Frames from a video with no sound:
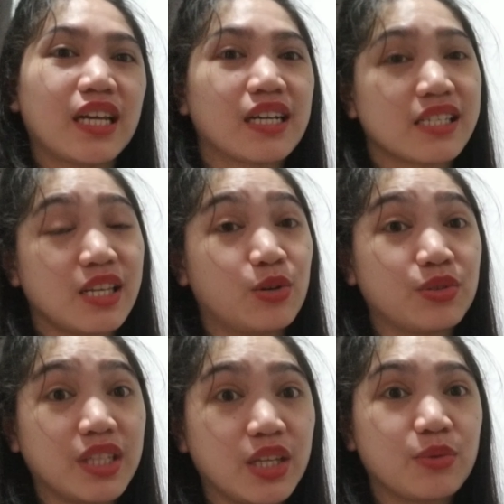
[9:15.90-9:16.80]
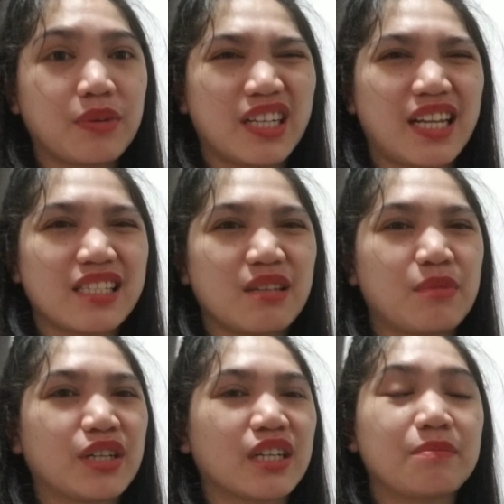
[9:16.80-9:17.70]
na ang COD, yung mga nasa
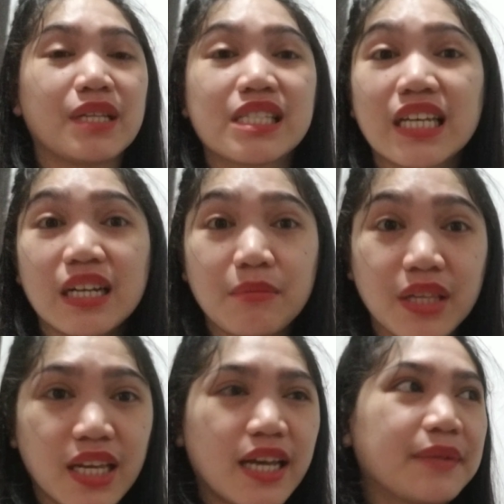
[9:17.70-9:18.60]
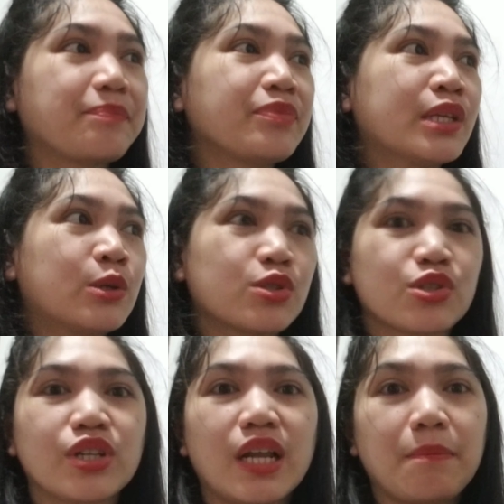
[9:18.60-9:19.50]
marketplace, karamihan.
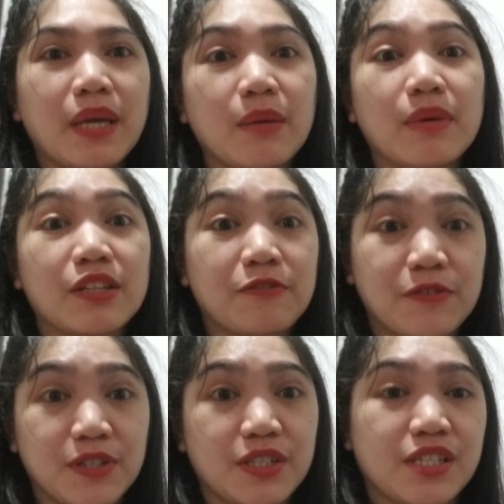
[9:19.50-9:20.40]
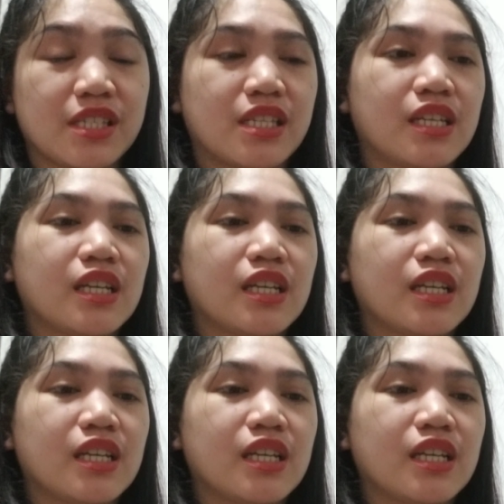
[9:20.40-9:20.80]
Gusto nila payment first.